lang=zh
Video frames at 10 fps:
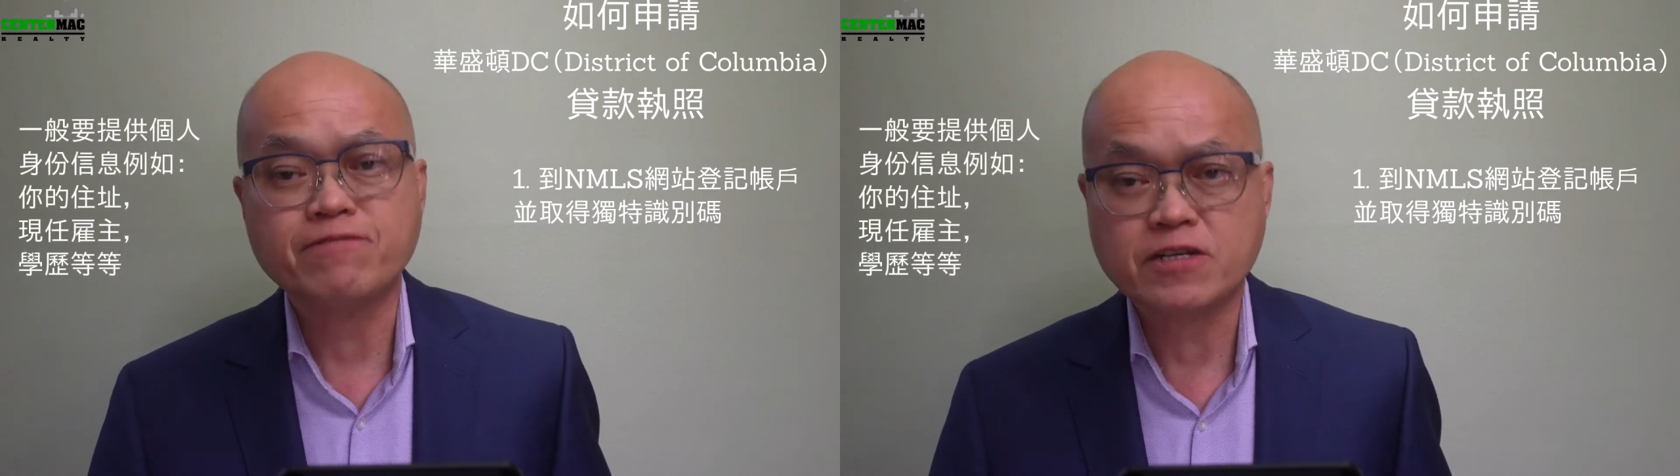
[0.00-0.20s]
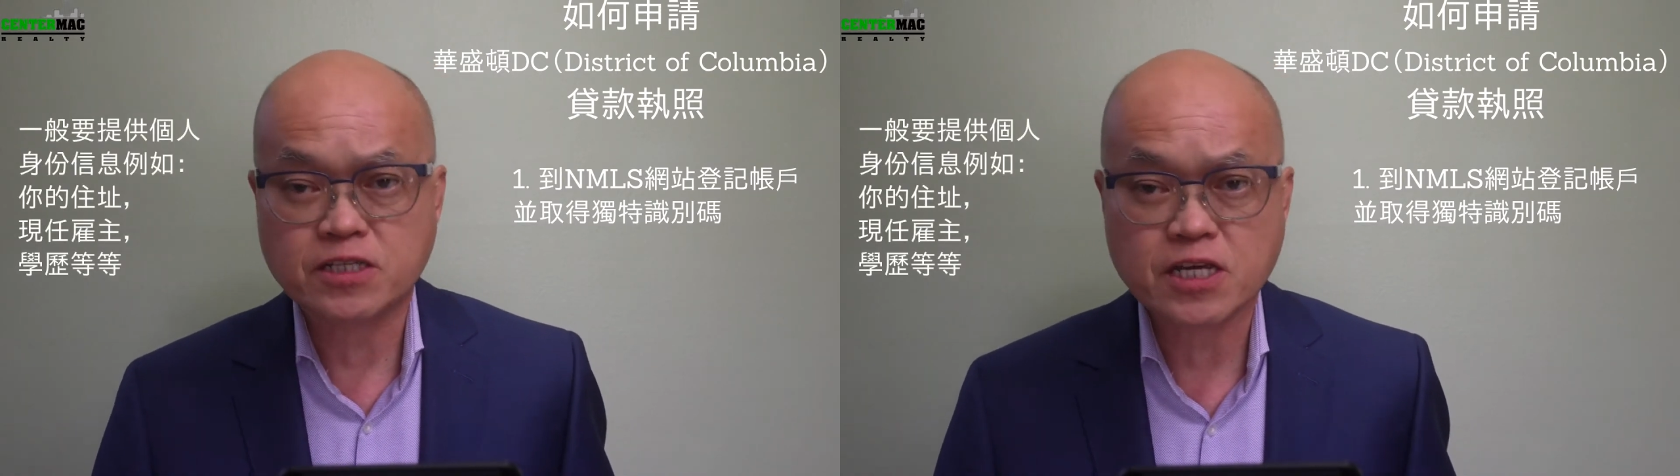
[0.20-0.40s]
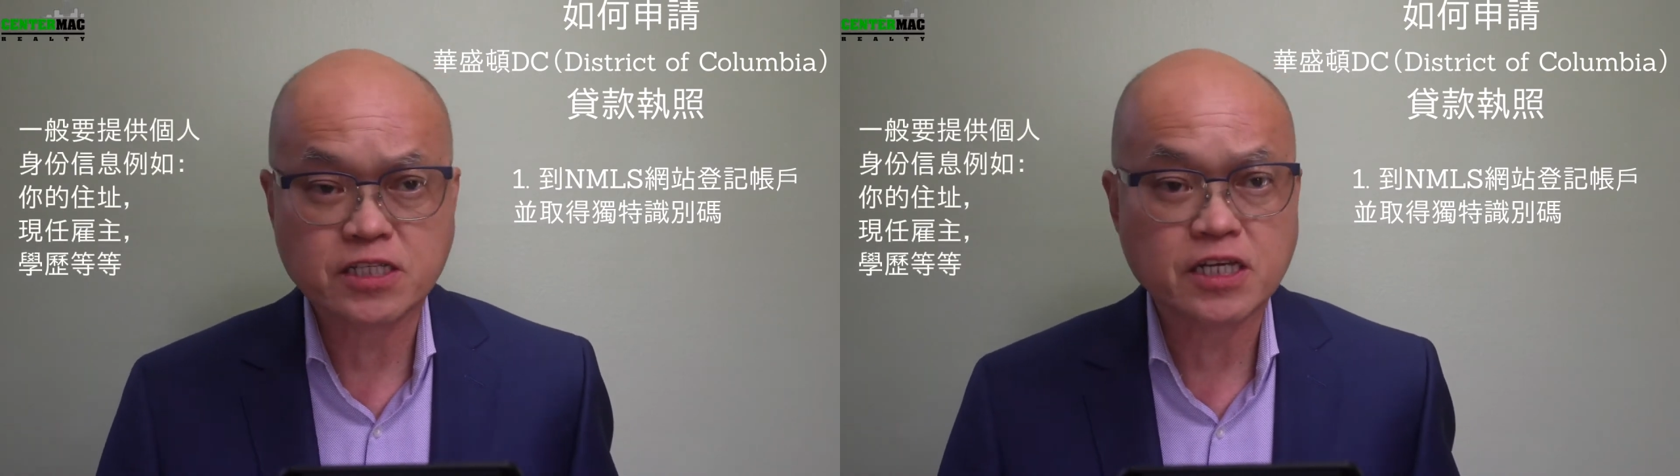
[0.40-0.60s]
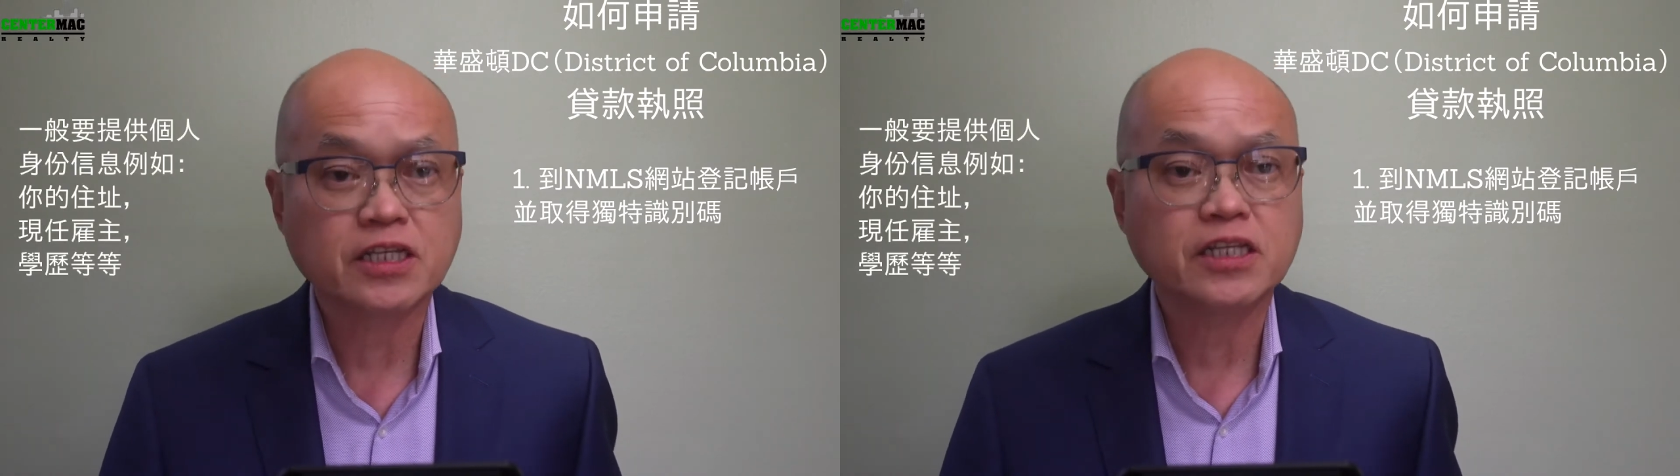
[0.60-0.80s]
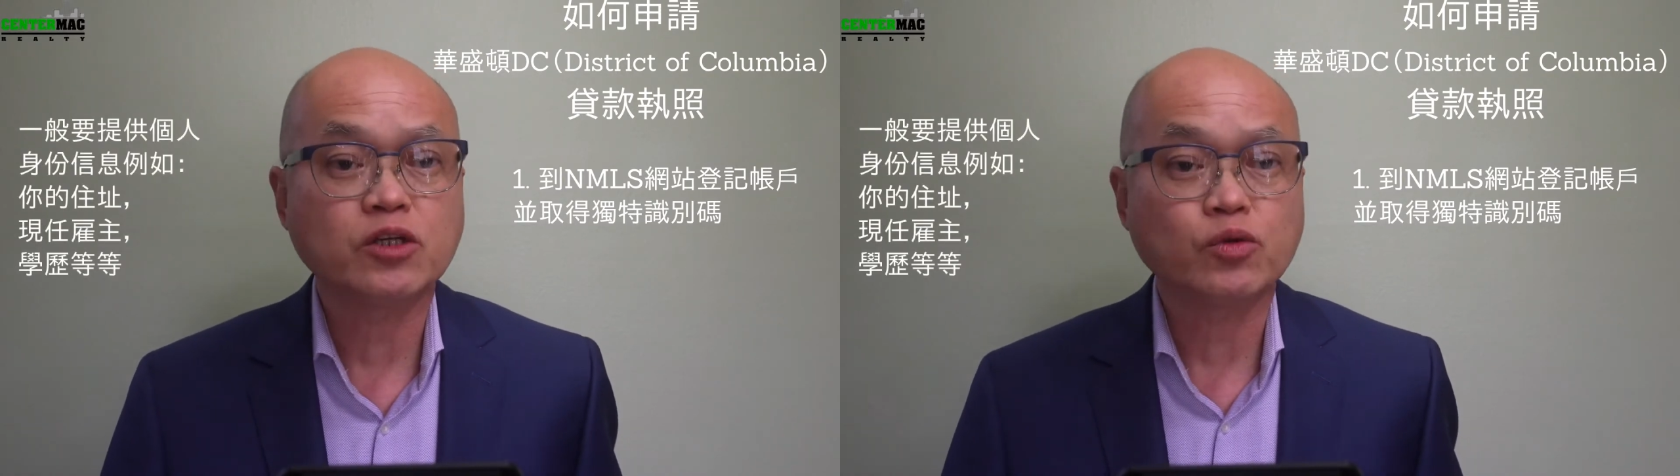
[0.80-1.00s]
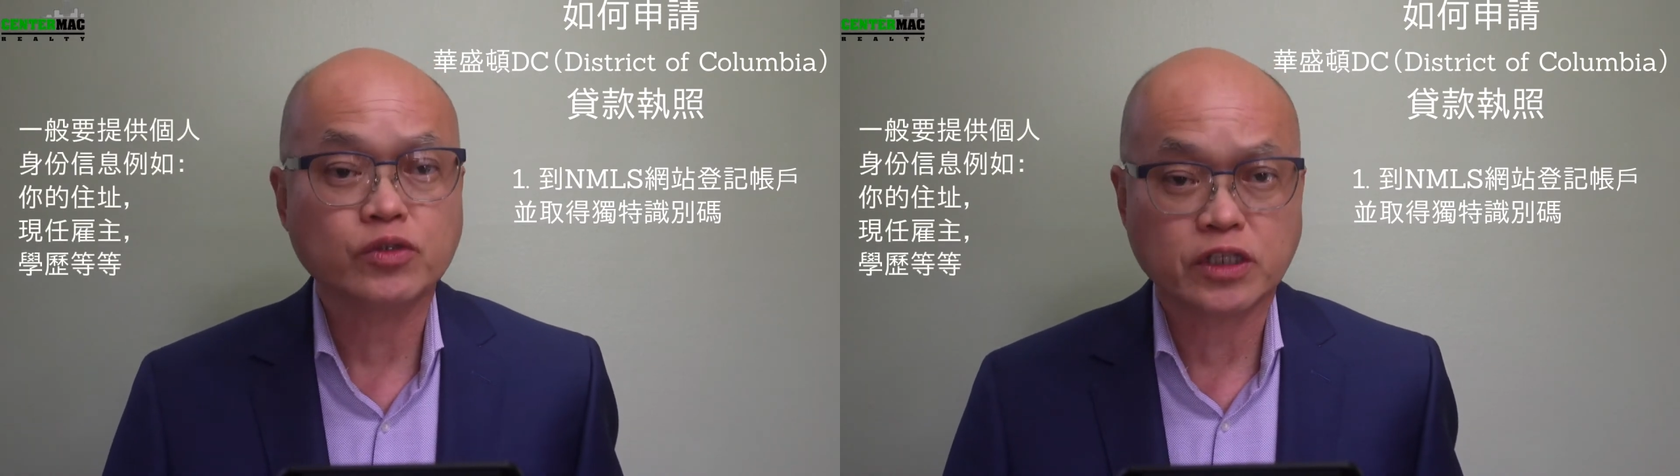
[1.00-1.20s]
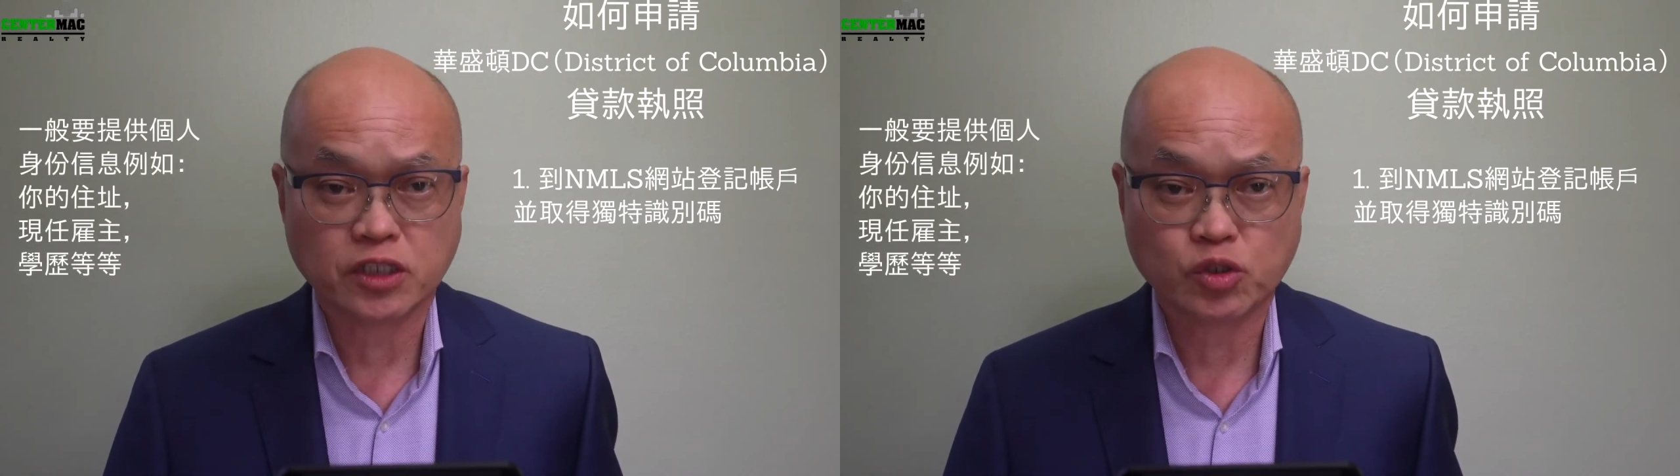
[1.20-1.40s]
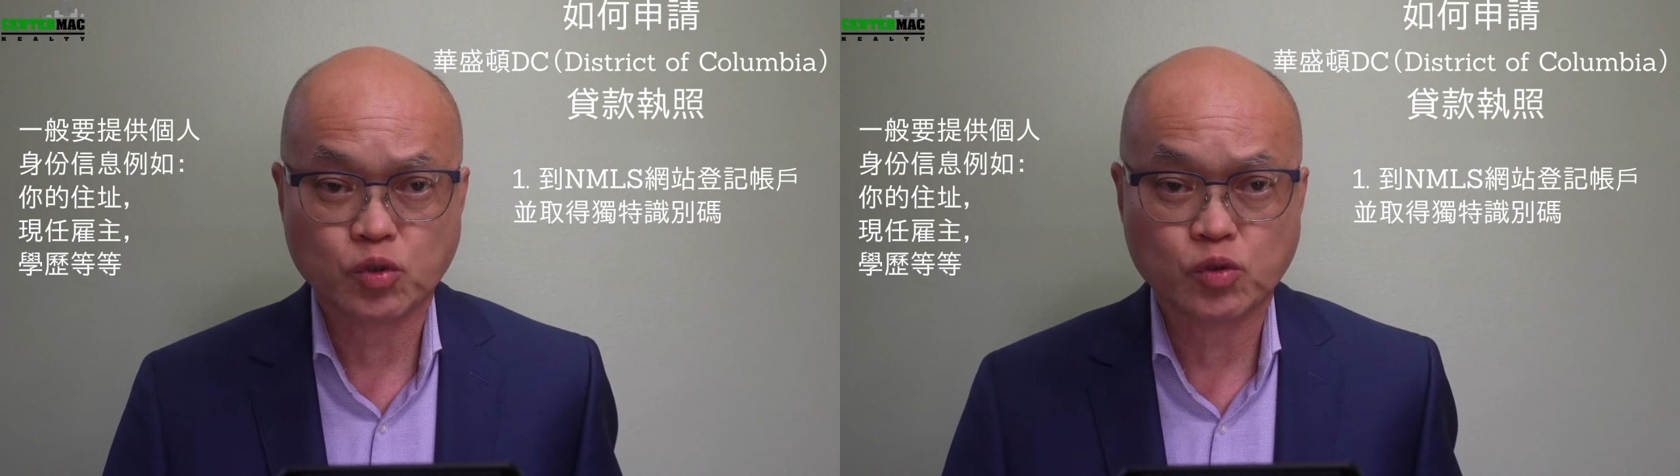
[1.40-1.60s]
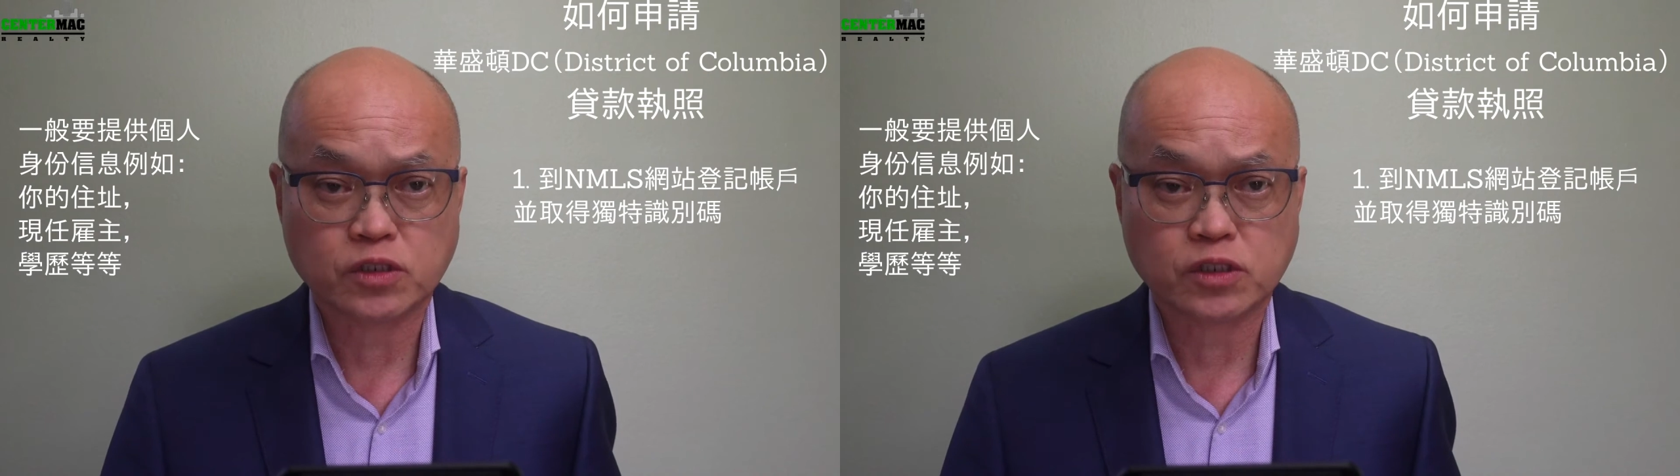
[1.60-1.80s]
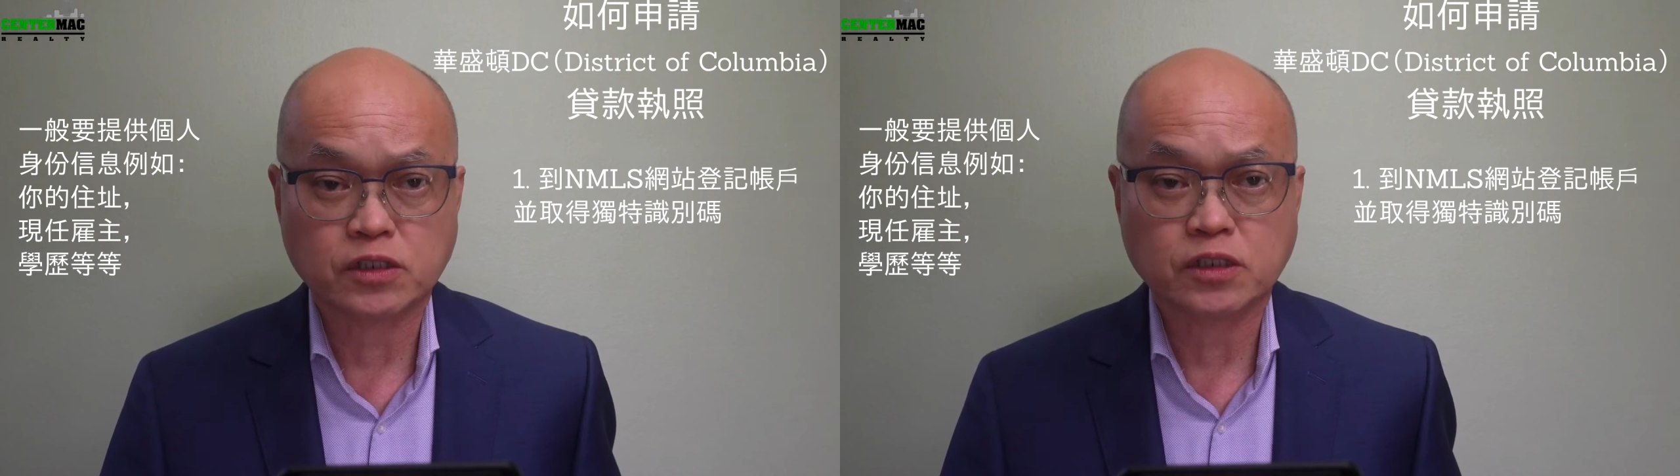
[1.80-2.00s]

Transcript: 份信息，例如你的住址、